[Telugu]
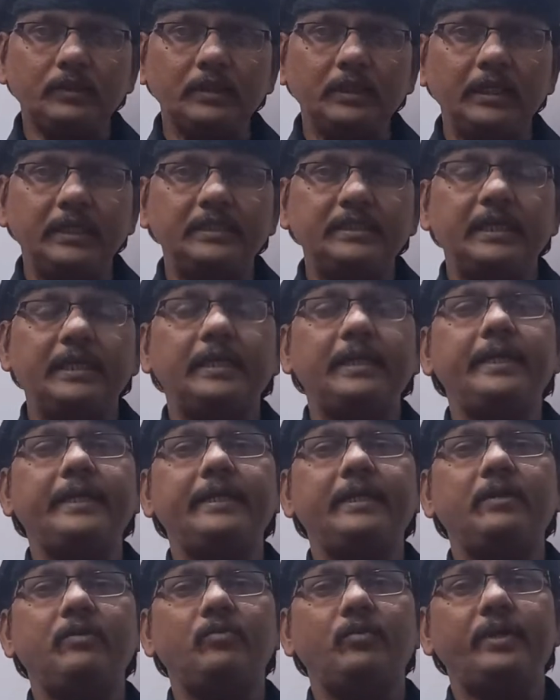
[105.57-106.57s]
ఈ జనరేట్
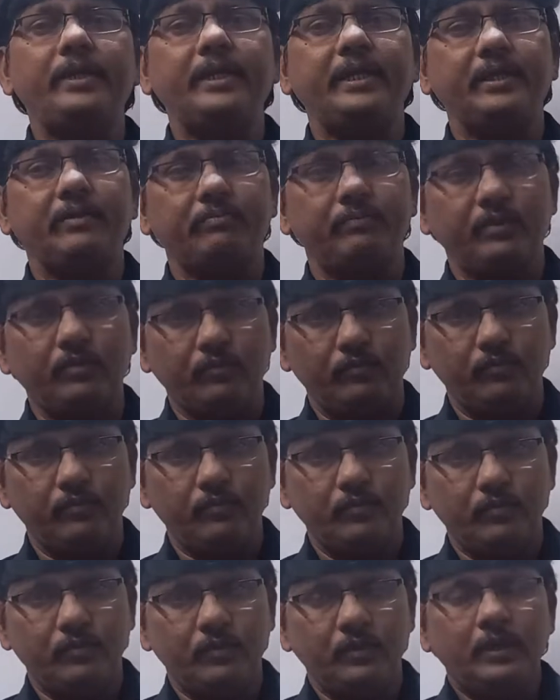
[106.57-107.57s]
అయినటువంటి ఈఎంఎఫ్
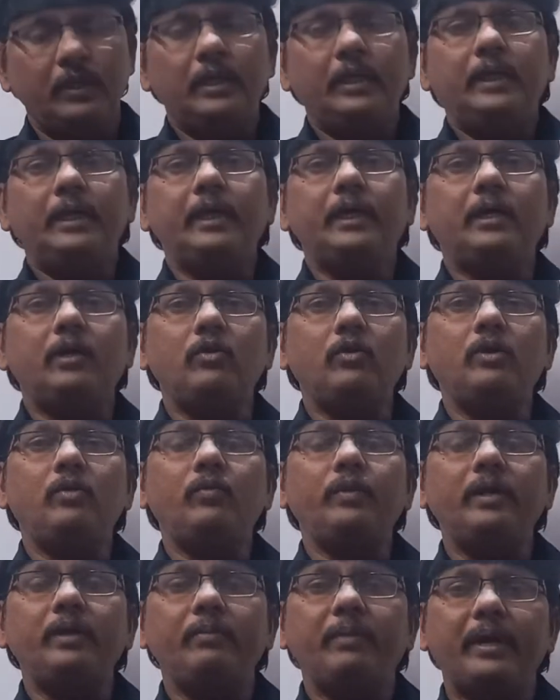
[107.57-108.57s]
e ఇక్కడ
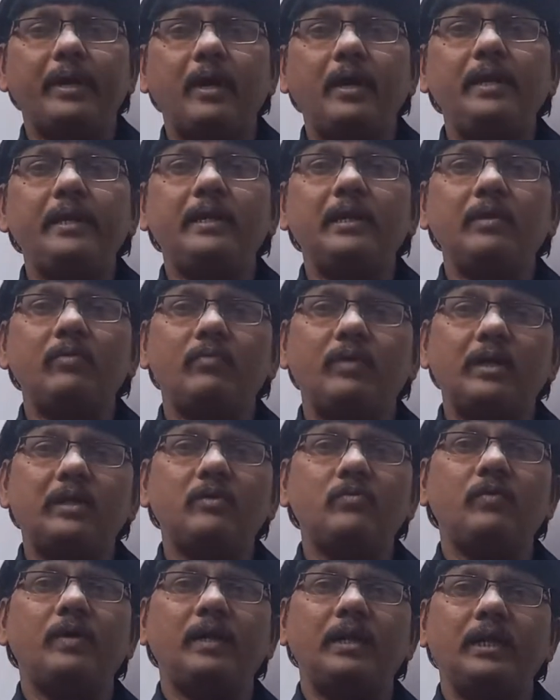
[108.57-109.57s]
ఉన్నటువంటి మెకానికల్ వర్క్
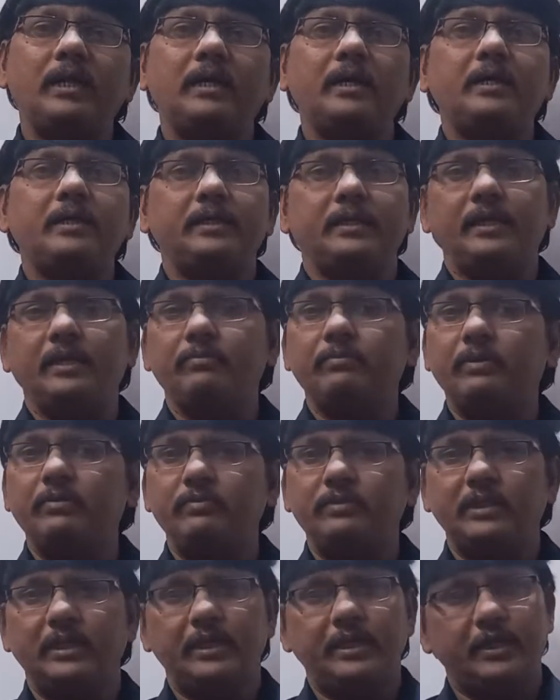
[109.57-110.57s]
వల్ల ఈఎంఎఫ్
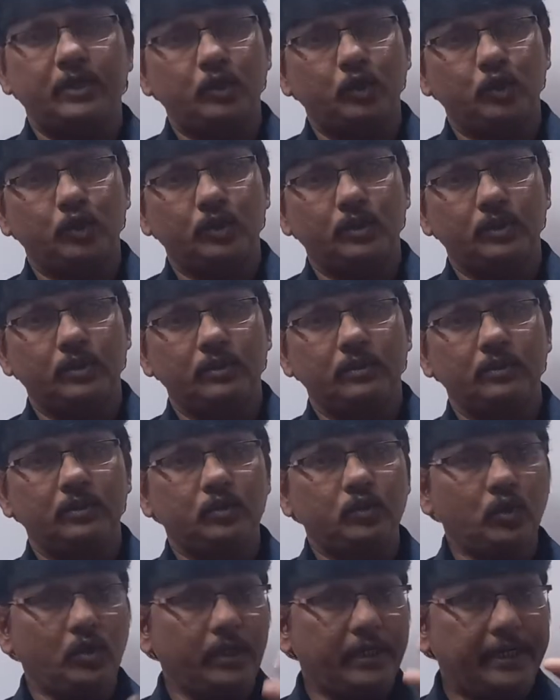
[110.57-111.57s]
e జనరేట్ అవుతుంది
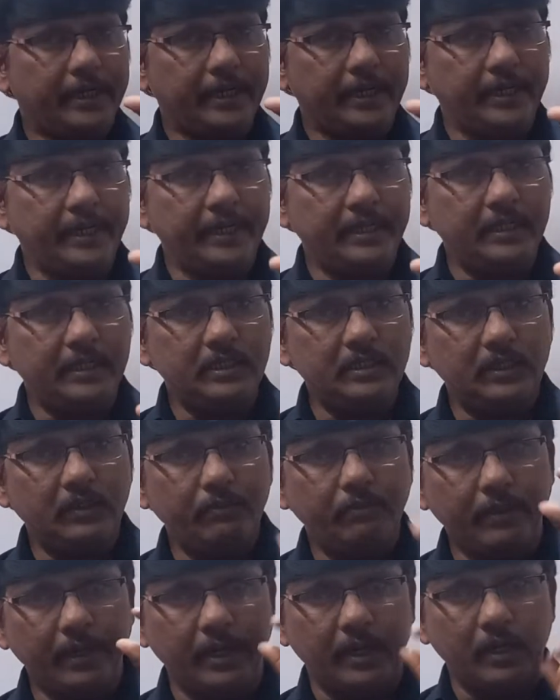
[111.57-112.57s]
సో ఇక్కడ ఎనర్జీ
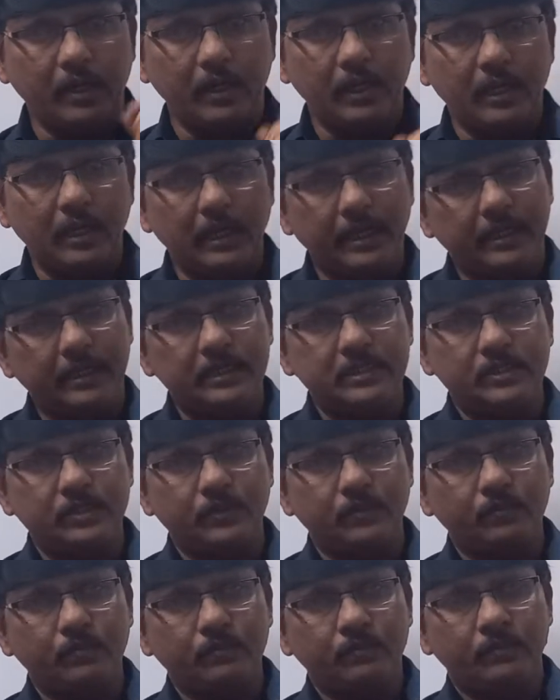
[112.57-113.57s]
మెకానికల్ ఎనర్జీ
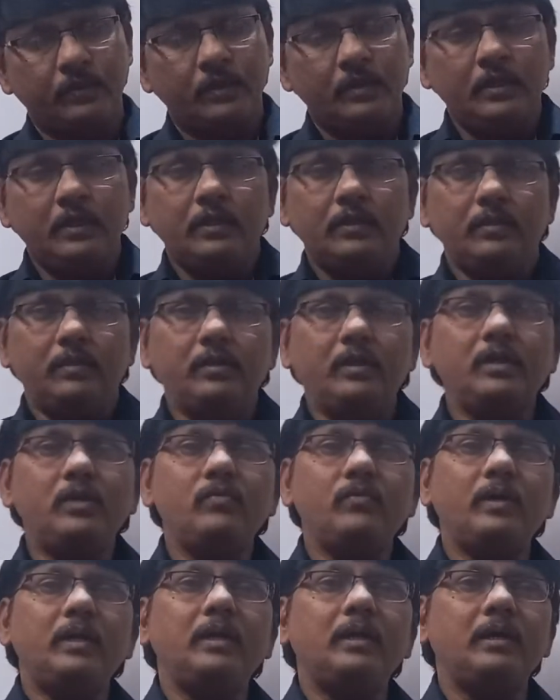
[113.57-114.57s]

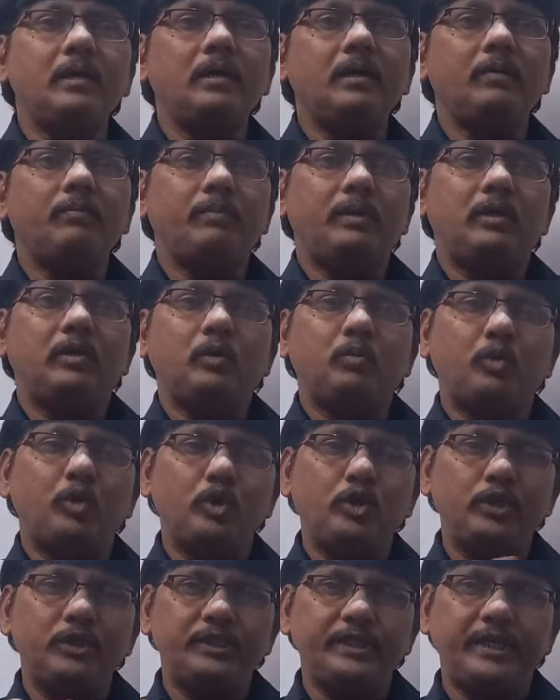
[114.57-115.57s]
దీనివల్ల మనకు
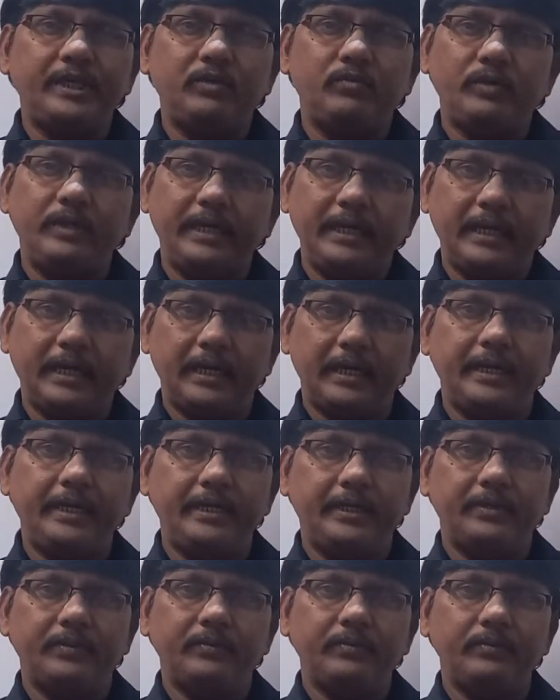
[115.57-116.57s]
ప్రొడ్యూస్ అయ్యేటువంటి
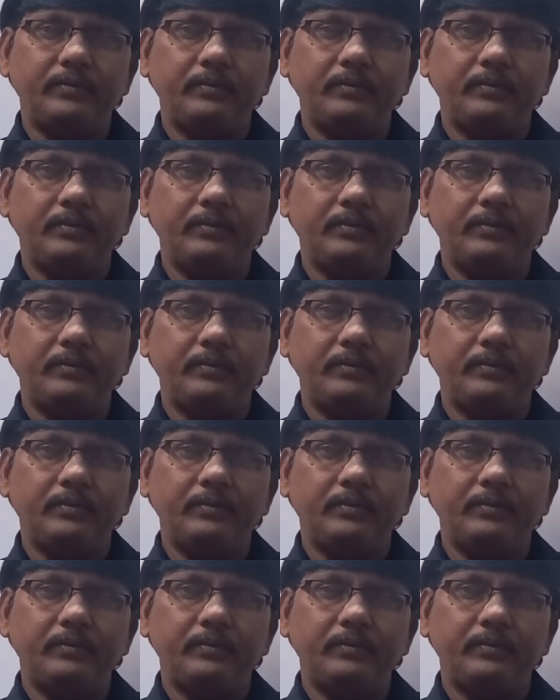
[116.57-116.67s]
కరెంటు